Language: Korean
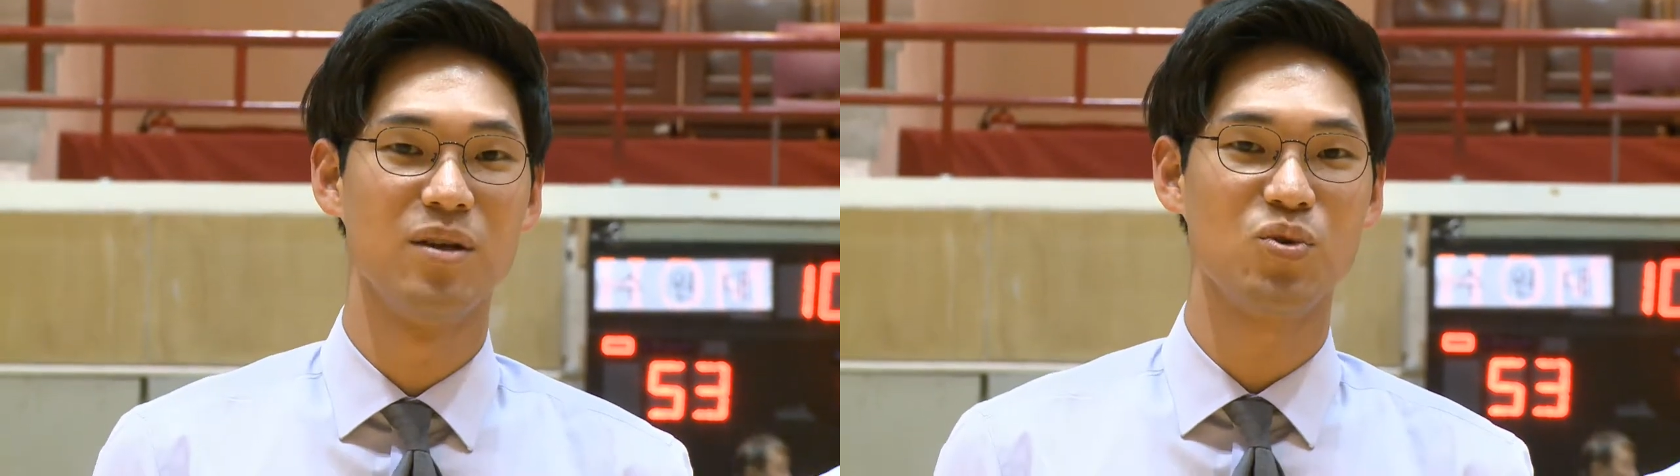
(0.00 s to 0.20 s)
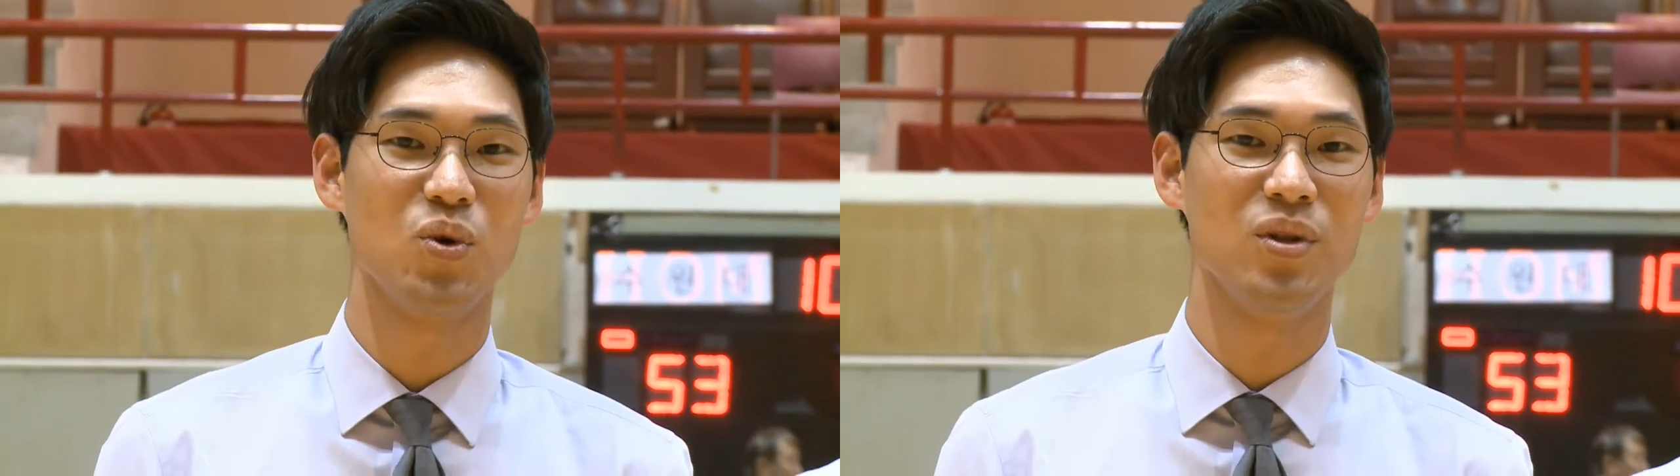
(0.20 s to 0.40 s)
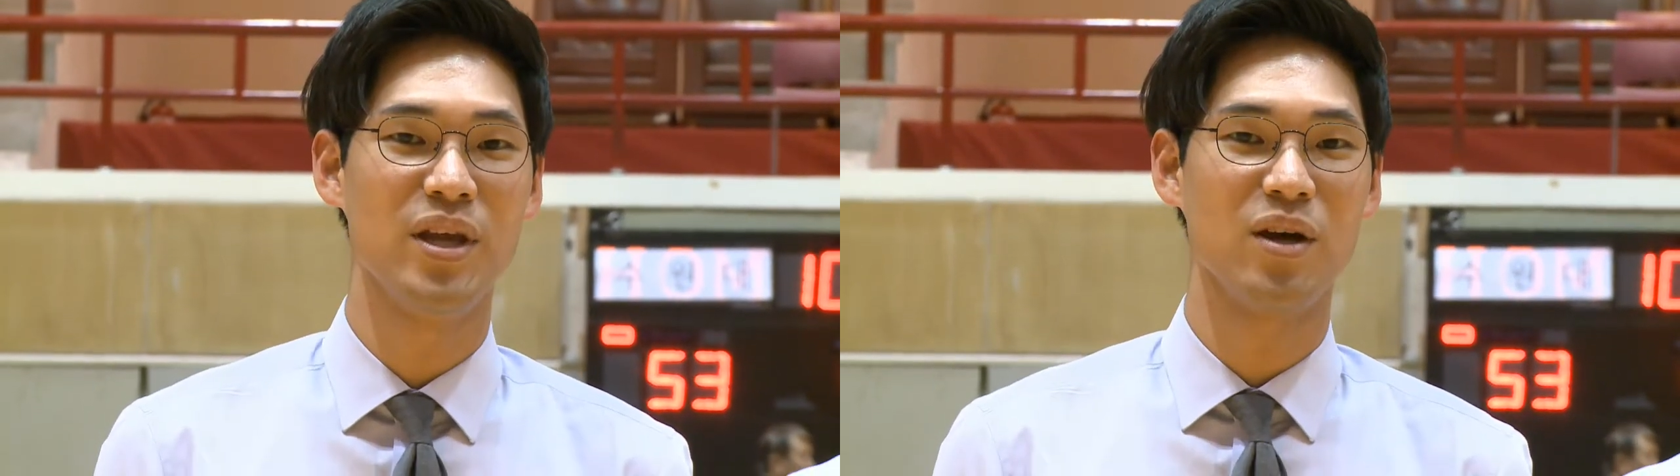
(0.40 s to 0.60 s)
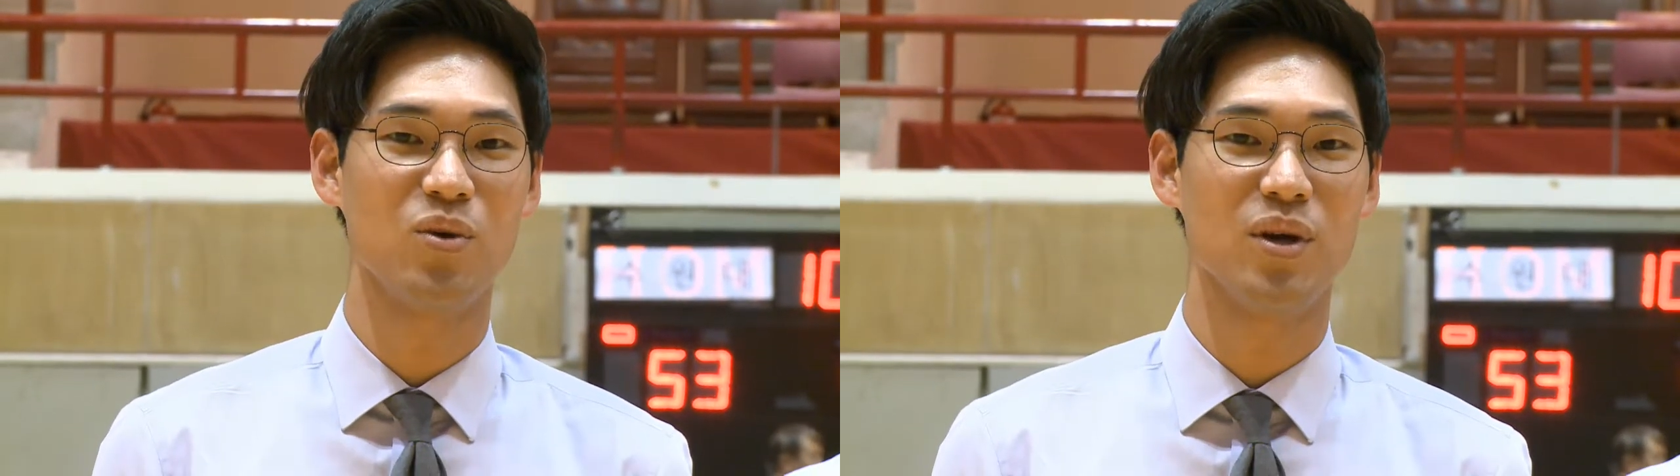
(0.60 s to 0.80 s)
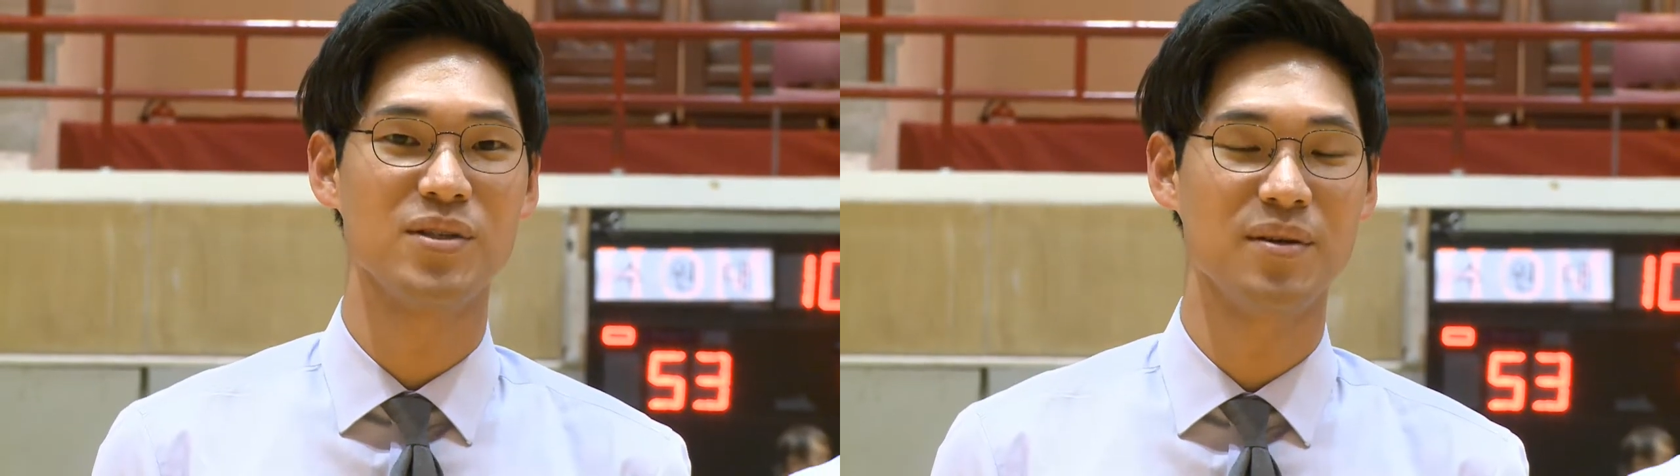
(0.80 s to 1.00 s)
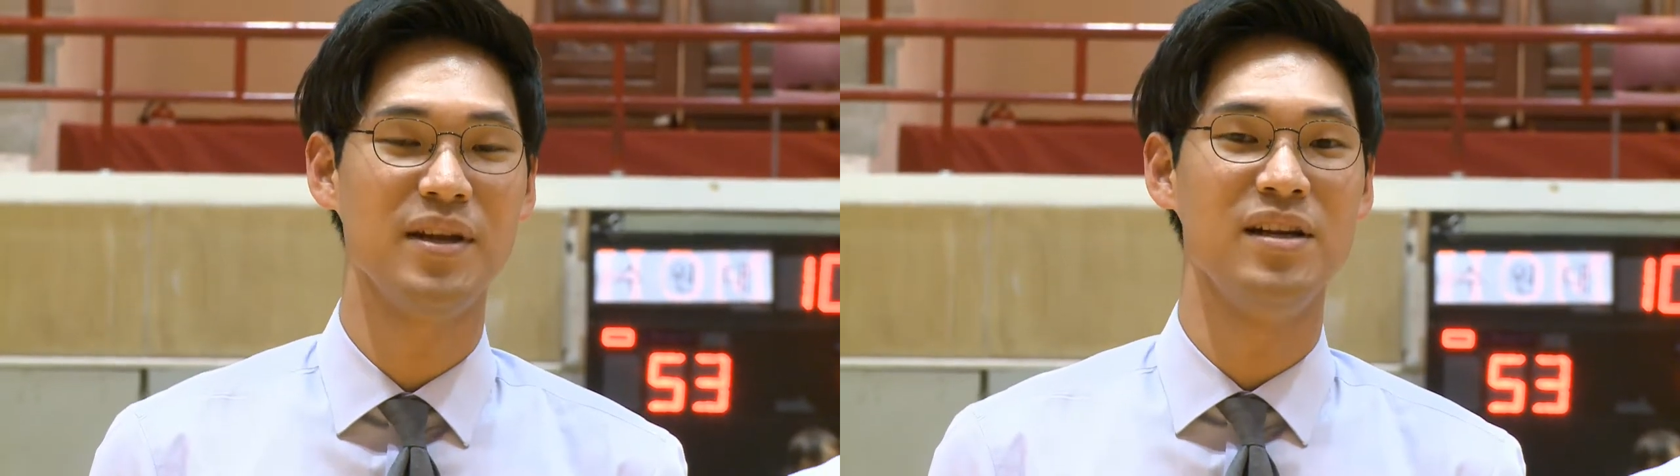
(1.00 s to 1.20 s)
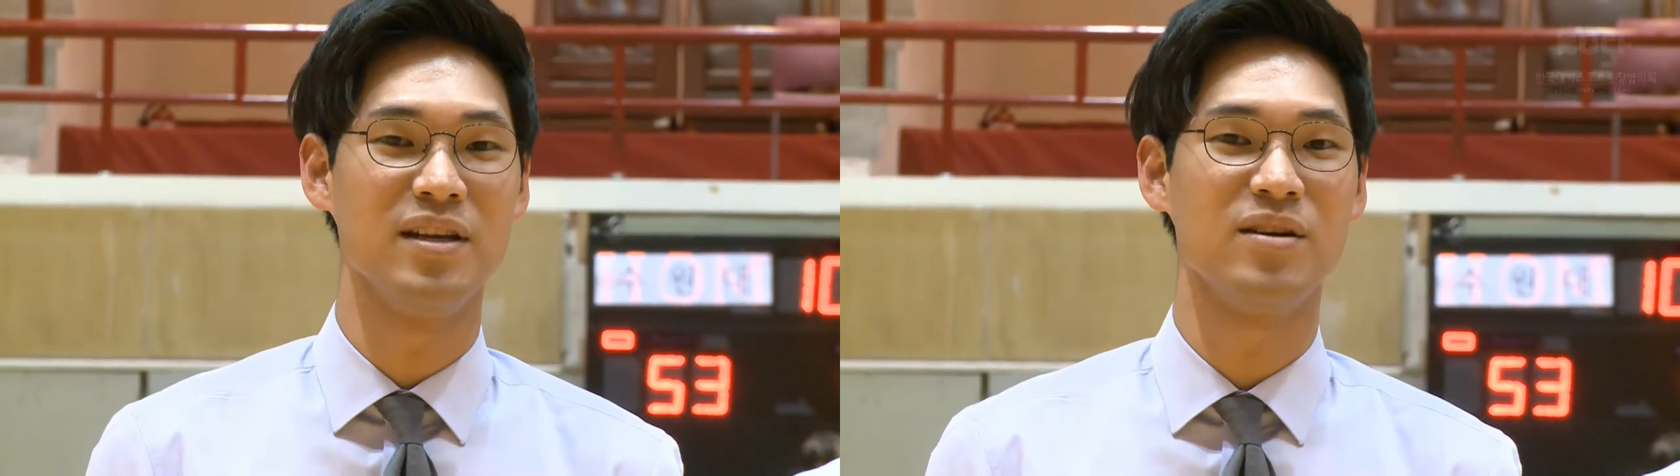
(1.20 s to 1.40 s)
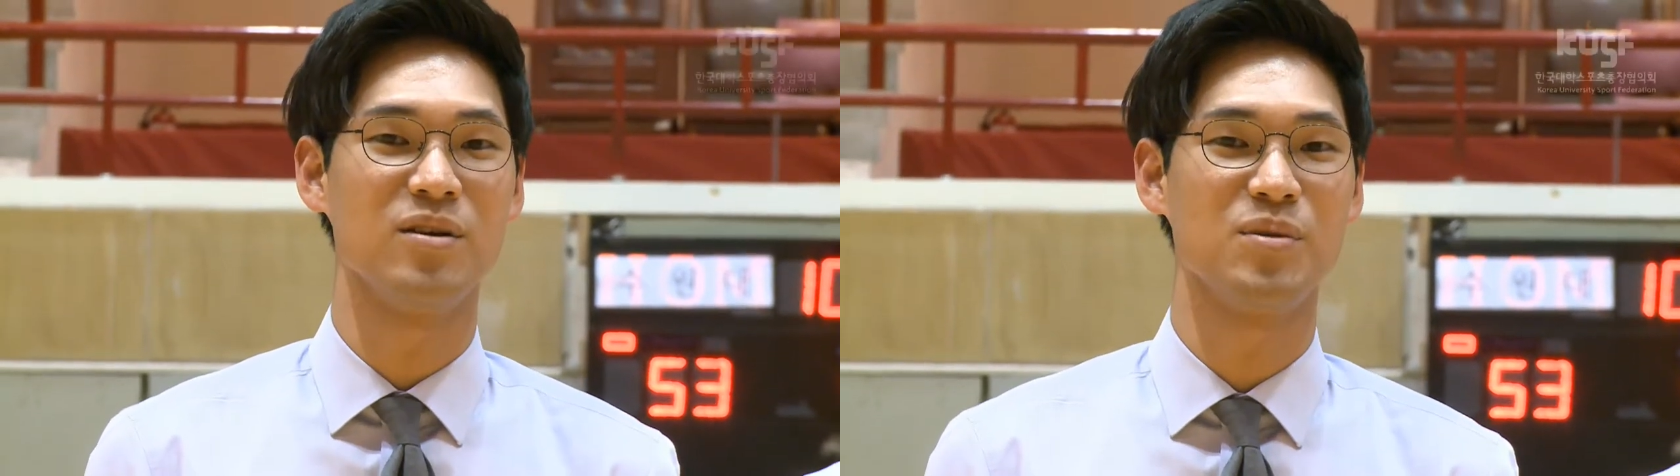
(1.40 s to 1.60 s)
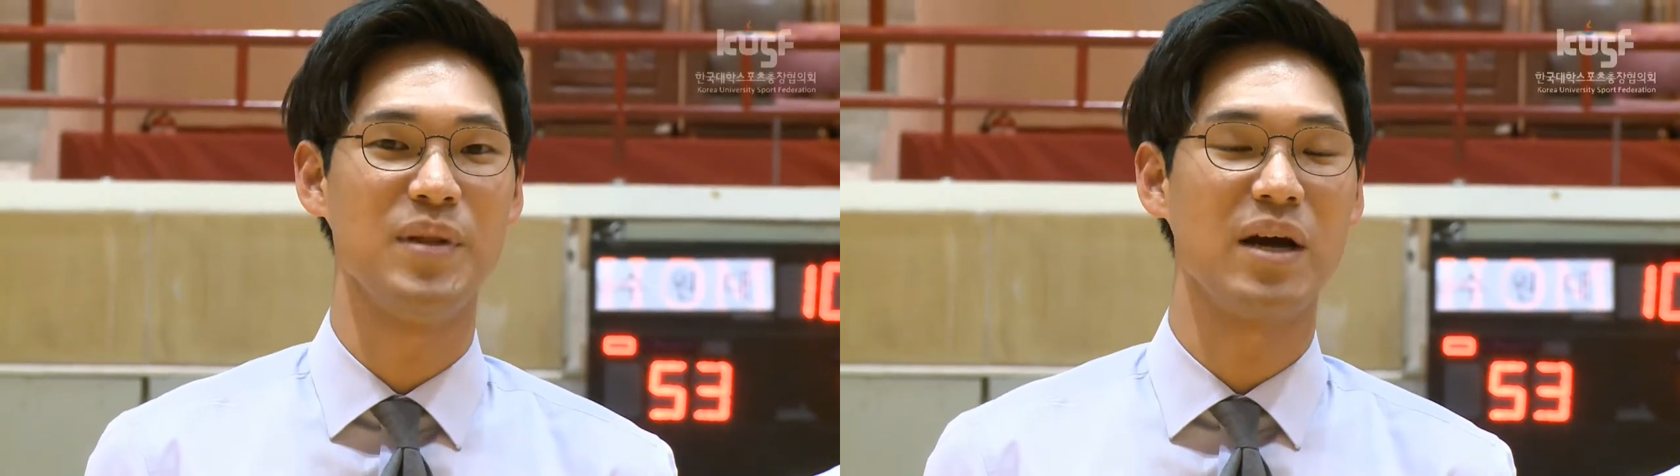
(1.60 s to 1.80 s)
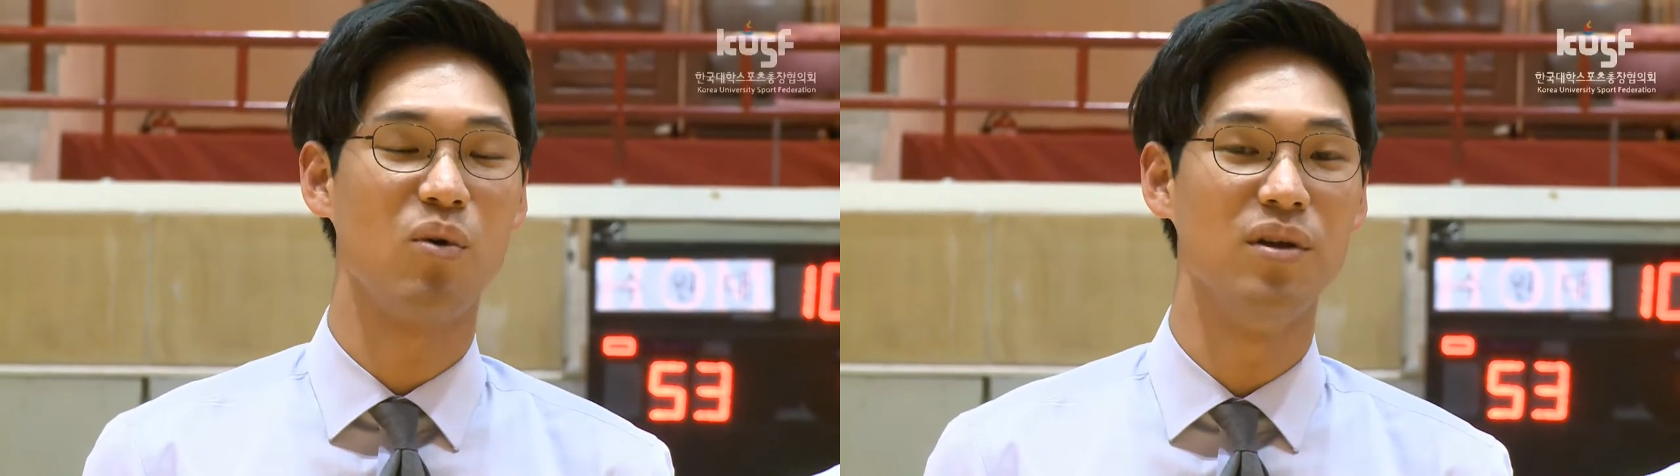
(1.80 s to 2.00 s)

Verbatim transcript: 수원대학교의 승리를 이끌었습니다.